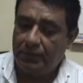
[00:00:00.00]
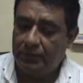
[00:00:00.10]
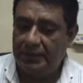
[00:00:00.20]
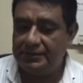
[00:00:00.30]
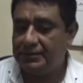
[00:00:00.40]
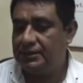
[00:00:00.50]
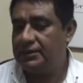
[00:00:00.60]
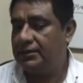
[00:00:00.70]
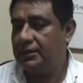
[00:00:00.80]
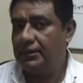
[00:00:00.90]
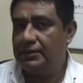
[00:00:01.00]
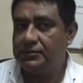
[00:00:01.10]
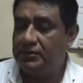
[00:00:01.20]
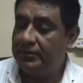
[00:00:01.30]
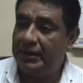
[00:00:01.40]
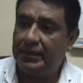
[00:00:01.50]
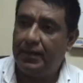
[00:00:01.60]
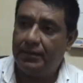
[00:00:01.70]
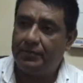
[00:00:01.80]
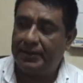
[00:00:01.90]
Bueno, la asistencia técnica es un tema
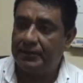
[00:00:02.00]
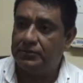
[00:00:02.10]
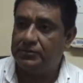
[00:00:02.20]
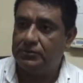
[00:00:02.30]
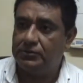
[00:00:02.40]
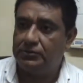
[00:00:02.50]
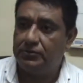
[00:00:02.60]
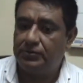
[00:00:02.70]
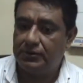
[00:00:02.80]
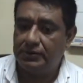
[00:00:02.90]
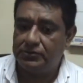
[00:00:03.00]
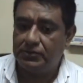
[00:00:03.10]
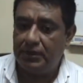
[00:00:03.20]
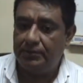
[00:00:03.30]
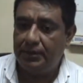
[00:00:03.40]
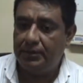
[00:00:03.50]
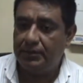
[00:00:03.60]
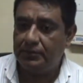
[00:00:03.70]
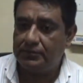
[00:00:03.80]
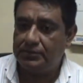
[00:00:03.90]
clave para nosotros, porque no
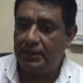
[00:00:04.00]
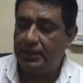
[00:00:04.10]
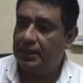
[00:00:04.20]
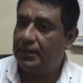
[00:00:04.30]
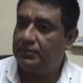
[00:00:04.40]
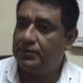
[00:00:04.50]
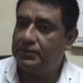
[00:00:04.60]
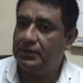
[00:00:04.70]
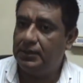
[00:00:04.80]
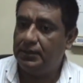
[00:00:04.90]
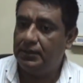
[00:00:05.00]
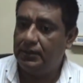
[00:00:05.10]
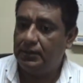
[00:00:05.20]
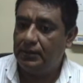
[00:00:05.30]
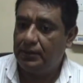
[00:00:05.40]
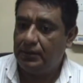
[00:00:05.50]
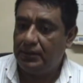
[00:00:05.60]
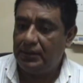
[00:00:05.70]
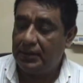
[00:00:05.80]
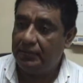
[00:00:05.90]
solamente nos encargamos de
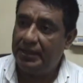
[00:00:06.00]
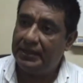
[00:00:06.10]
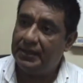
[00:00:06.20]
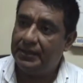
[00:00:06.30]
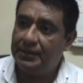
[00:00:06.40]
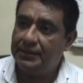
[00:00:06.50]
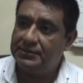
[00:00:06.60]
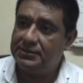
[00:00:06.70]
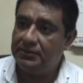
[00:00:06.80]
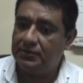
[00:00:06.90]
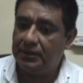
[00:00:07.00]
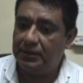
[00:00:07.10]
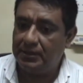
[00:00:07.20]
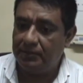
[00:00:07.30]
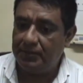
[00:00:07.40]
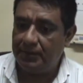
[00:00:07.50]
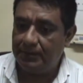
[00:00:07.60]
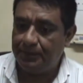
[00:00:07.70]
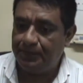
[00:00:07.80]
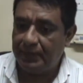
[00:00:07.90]
incrementar áreas, sino que
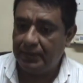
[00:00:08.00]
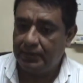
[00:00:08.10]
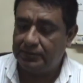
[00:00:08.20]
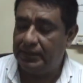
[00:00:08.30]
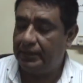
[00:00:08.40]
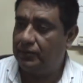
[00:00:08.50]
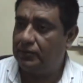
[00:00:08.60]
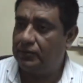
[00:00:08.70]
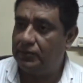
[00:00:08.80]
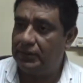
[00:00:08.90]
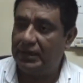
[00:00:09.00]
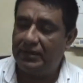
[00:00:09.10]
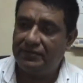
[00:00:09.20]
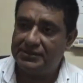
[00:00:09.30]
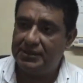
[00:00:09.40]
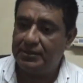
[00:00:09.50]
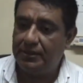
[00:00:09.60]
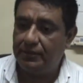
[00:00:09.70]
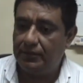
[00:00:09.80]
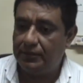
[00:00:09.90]
también los agricultores que en la fase
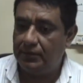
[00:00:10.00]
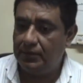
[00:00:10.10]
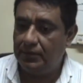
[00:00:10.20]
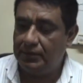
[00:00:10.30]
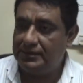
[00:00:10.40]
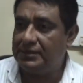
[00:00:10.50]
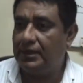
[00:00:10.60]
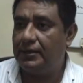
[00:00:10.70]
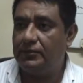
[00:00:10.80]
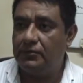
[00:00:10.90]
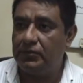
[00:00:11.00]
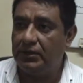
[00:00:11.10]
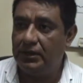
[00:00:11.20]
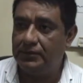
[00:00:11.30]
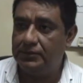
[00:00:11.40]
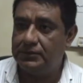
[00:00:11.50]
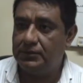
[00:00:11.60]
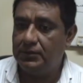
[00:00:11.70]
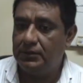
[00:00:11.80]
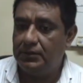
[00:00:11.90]
anterior instalaron
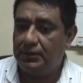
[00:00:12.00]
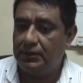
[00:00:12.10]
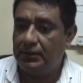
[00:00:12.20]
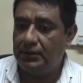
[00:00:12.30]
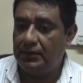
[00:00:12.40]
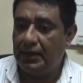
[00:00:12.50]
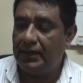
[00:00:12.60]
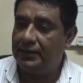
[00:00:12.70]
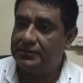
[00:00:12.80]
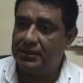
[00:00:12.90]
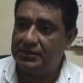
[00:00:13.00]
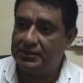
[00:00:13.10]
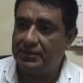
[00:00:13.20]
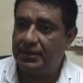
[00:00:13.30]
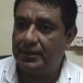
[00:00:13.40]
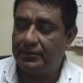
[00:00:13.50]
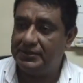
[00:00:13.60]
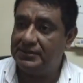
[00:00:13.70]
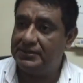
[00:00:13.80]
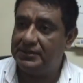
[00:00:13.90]
cultivos eh, a ellos se les está
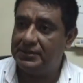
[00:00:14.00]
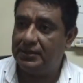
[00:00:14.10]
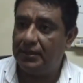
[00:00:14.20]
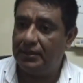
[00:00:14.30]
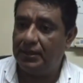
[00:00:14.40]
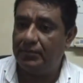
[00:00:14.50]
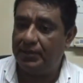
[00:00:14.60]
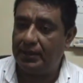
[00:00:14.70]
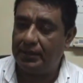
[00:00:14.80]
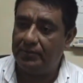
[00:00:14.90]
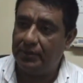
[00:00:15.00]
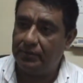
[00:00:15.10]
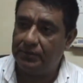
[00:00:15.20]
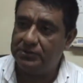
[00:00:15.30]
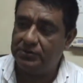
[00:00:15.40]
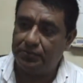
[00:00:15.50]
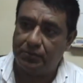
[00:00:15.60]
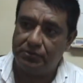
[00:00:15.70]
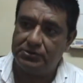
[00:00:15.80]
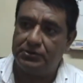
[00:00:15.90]
dando asistencia técnica para que mejoren su
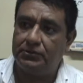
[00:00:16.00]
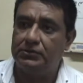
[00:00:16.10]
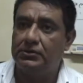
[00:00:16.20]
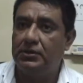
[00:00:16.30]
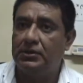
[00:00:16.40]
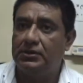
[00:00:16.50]
producción.